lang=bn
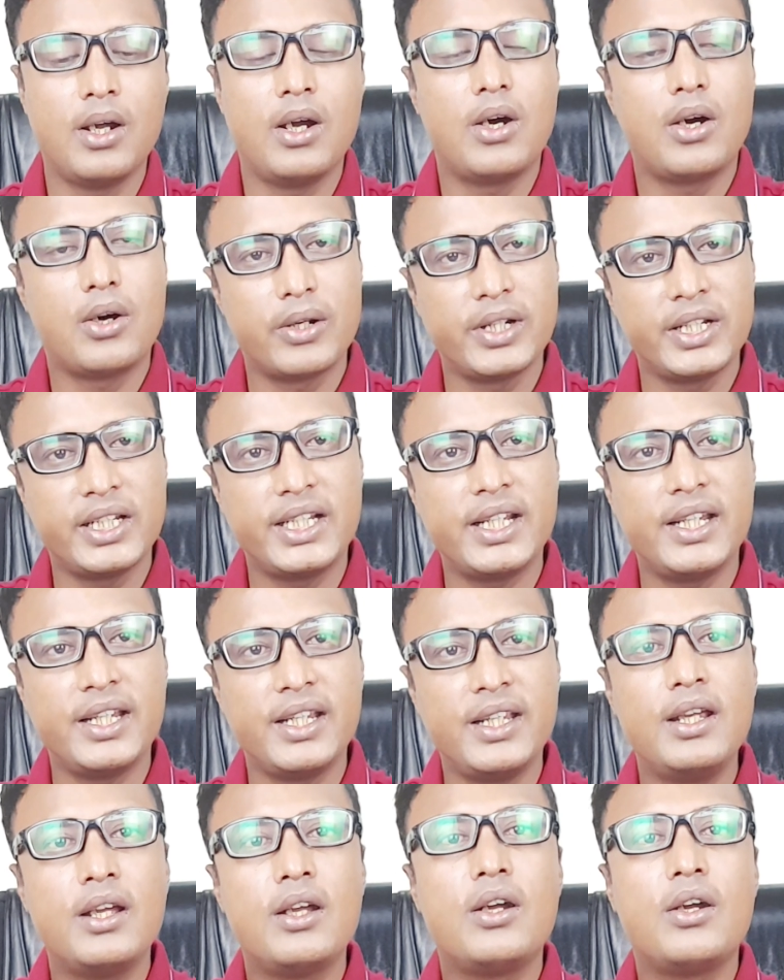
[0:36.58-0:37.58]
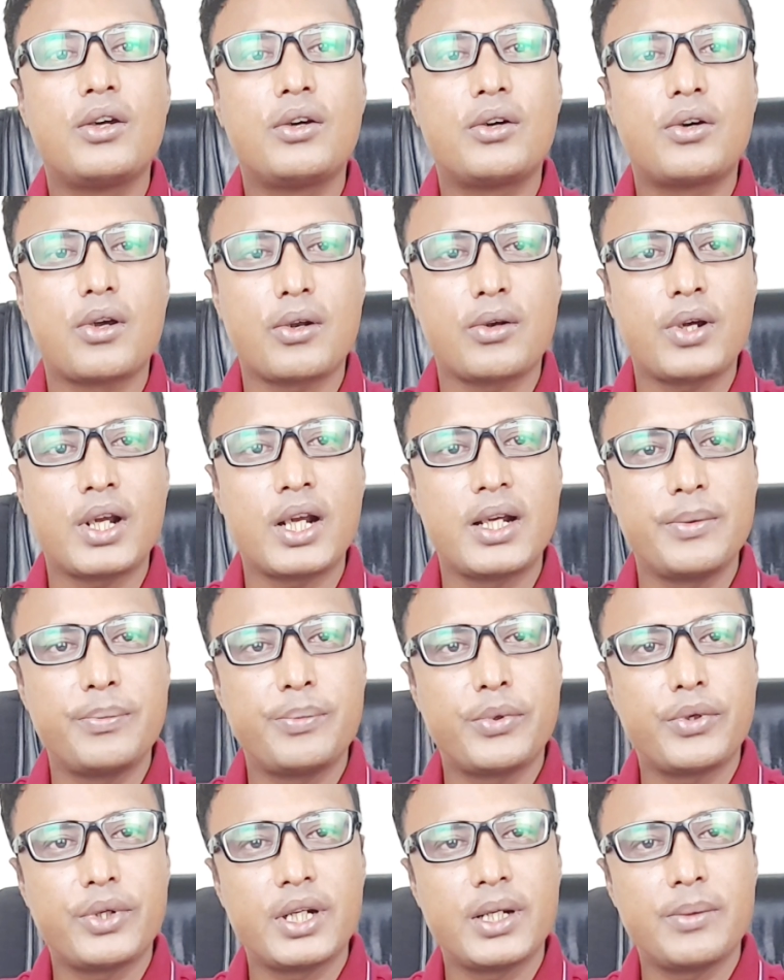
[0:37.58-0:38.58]
অনেকেরই করোনা
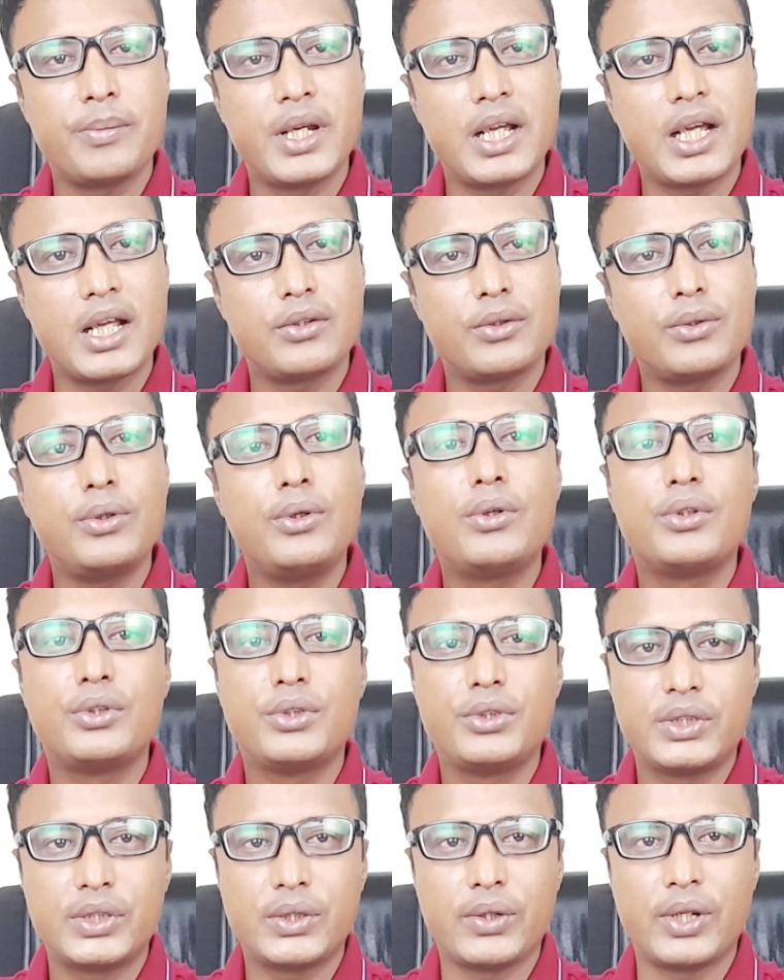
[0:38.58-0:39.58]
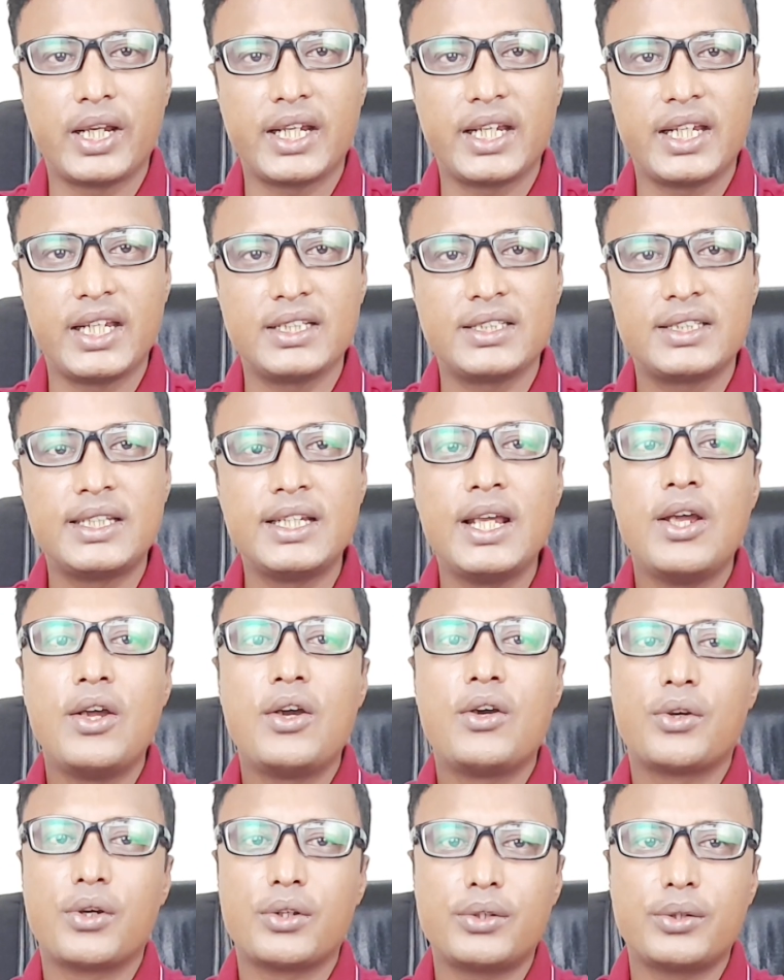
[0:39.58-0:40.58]
রিপোর্টের মেয়াদও চলে গিয়েছে
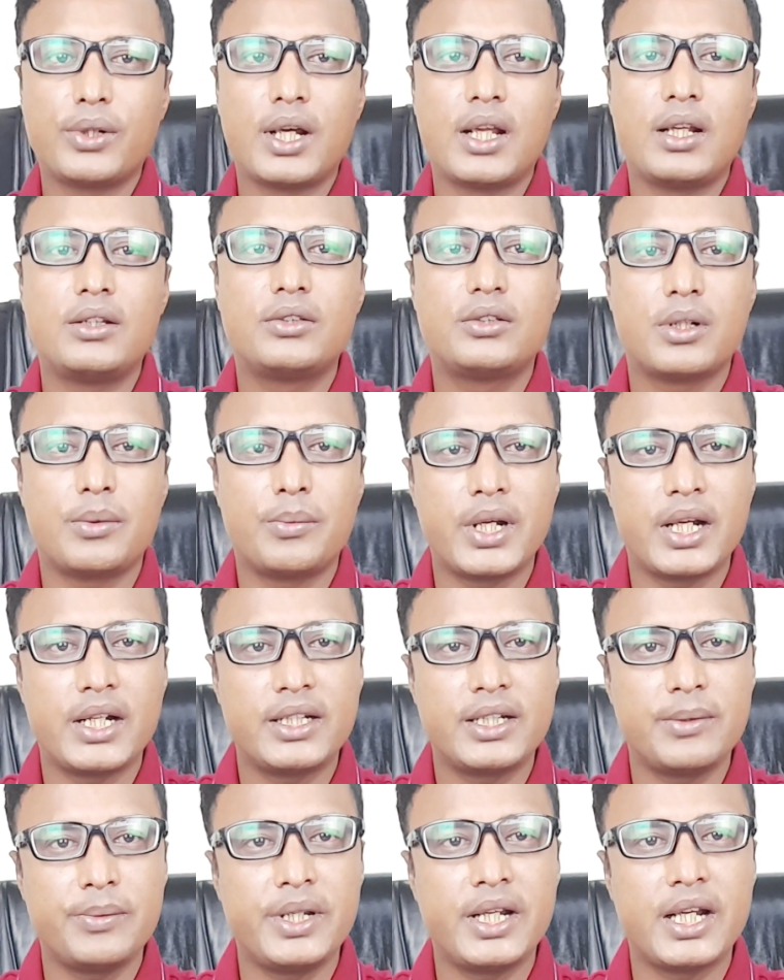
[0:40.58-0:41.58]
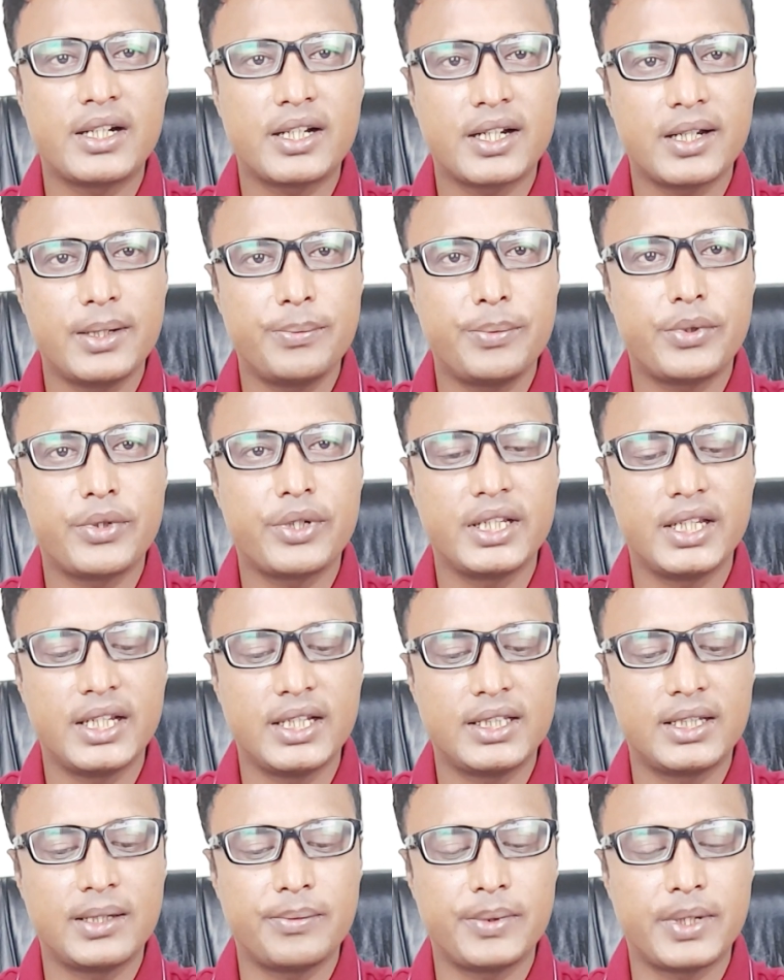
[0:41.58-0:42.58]
গতকাল যমুনা টিভির একটা রিপোর্টে
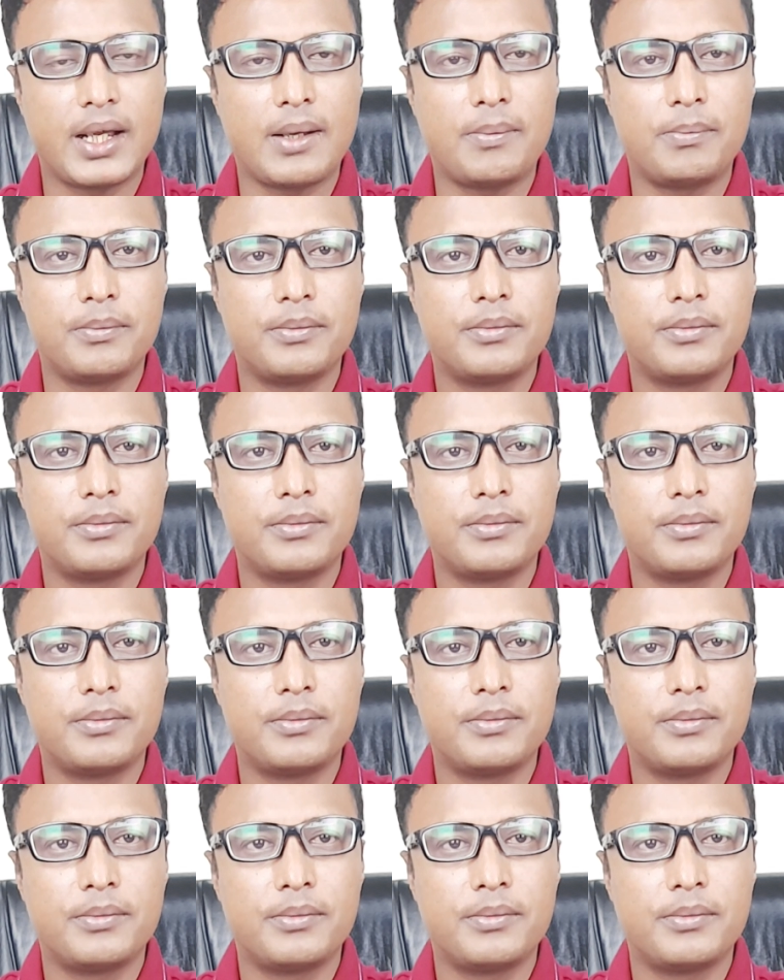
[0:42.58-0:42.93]
দেখতে পেলাম